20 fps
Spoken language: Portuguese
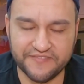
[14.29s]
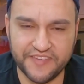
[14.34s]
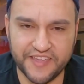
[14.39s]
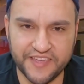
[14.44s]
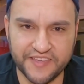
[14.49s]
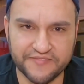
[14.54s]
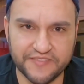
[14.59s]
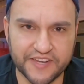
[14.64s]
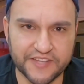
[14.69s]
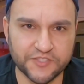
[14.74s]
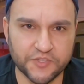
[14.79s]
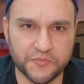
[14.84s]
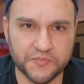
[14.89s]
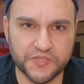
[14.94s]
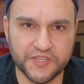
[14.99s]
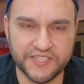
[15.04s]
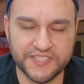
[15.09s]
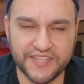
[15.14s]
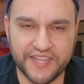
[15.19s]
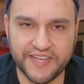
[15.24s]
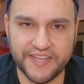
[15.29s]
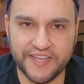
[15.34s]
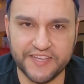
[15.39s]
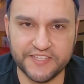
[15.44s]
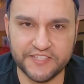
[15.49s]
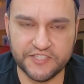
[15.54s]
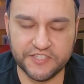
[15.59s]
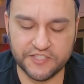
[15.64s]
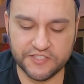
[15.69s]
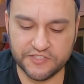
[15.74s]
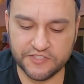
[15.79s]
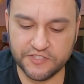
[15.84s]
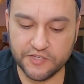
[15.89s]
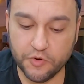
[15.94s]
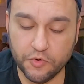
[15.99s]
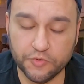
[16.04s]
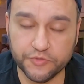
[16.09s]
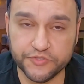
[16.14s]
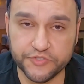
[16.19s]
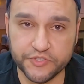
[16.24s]
ver aí várias opções legais de
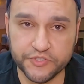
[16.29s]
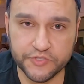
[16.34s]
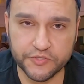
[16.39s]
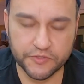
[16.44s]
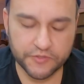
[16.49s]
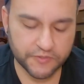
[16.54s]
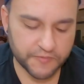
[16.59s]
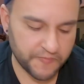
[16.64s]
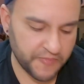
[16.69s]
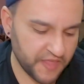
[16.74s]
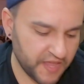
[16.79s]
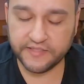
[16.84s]
rodízios,